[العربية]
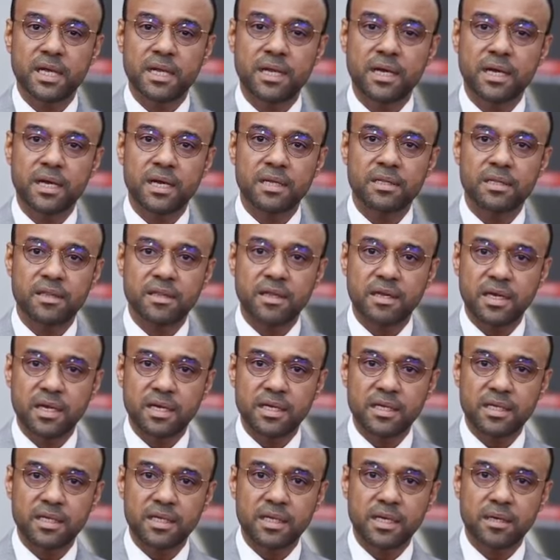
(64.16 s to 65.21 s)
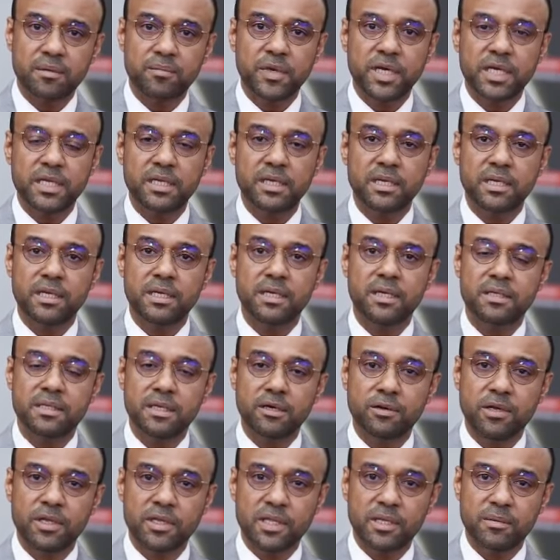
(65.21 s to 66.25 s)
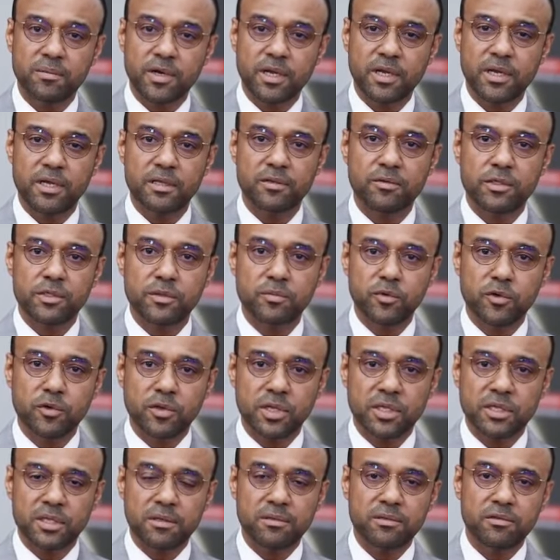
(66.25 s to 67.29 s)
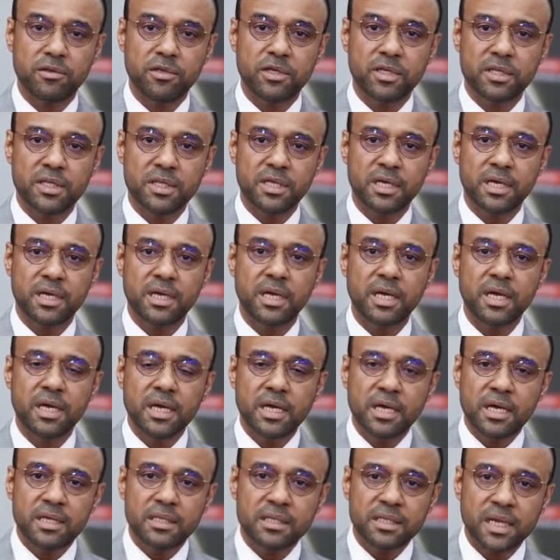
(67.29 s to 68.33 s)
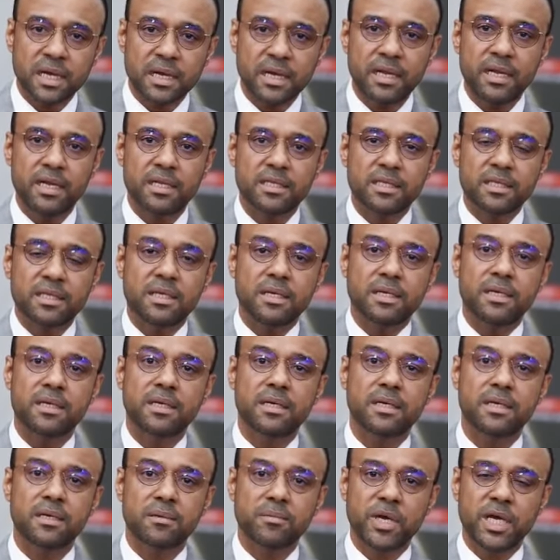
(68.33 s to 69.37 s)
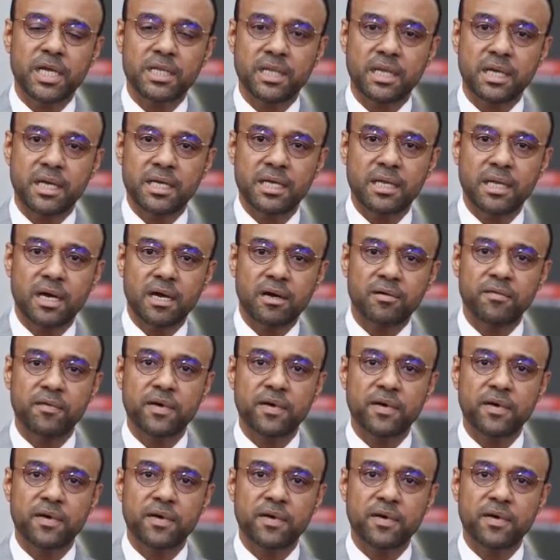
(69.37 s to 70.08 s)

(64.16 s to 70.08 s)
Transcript: العلاقات الثنائية بين دولة الإمارات وجمهورية إندونيسيا انتقلت آه، بعدها إلى